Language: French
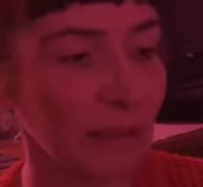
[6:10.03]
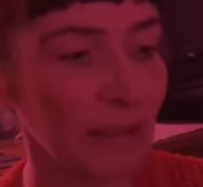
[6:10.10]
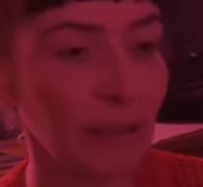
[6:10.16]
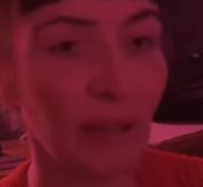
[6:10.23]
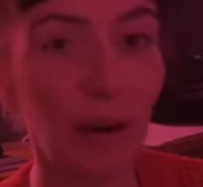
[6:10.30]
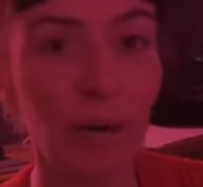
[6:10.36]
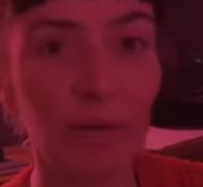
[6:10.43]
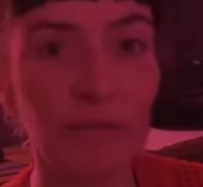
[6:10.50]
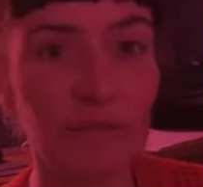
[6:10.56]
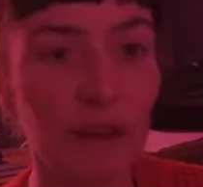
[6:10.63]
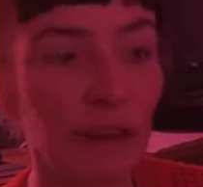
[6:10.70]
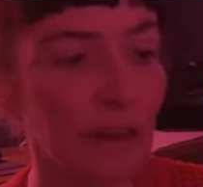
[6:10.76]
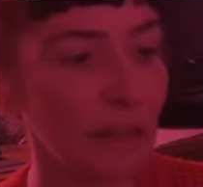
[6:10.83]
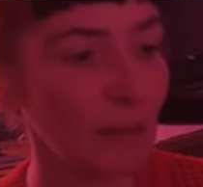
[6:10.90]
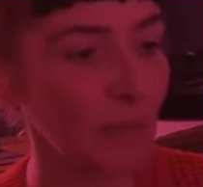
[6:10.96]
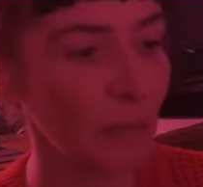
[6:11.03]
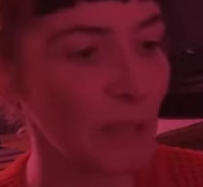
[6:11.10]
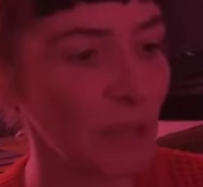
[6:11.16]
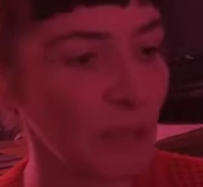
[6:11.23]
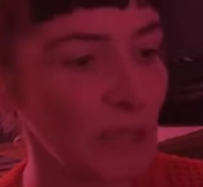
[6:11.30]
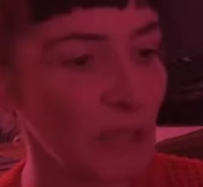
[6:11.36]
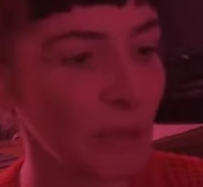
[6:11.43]
Enfin, minuit
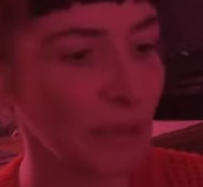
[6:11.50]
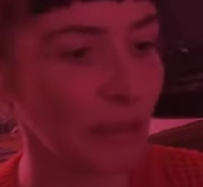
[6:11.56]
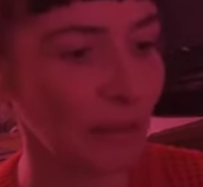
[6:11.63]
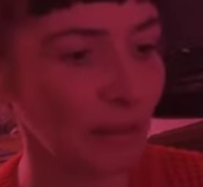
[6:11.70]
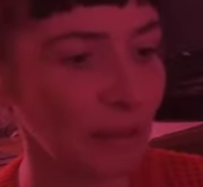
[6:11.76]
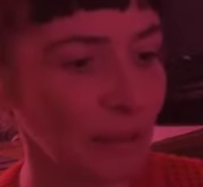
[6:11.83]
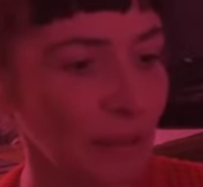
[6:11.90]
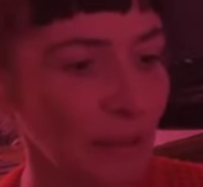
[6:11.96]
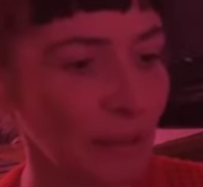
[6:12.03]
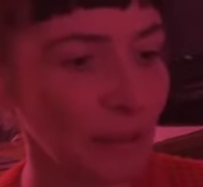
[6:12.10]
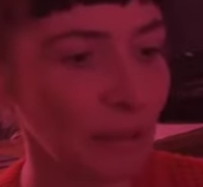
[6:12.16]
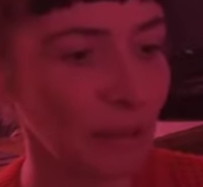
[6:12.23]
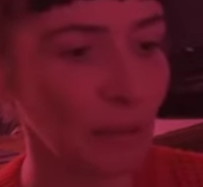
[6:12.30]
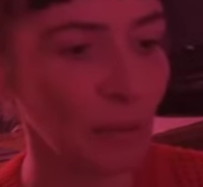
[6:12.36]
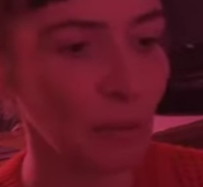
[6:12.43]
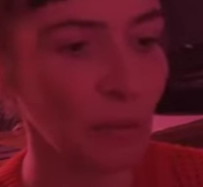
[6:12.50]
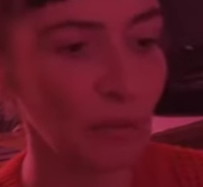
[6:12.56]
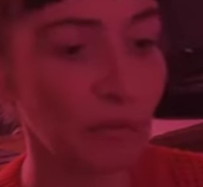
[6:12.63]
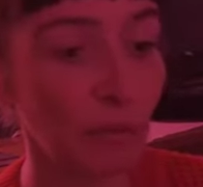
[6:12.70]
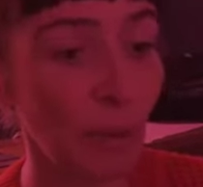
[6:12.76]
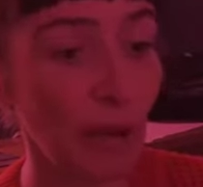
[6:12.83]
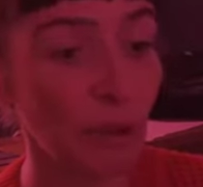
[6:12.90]
sonna, une
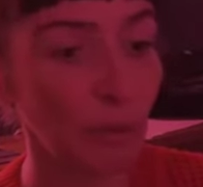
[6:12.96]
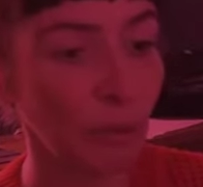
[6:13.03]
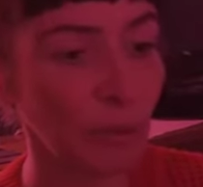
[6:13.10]
voix dont le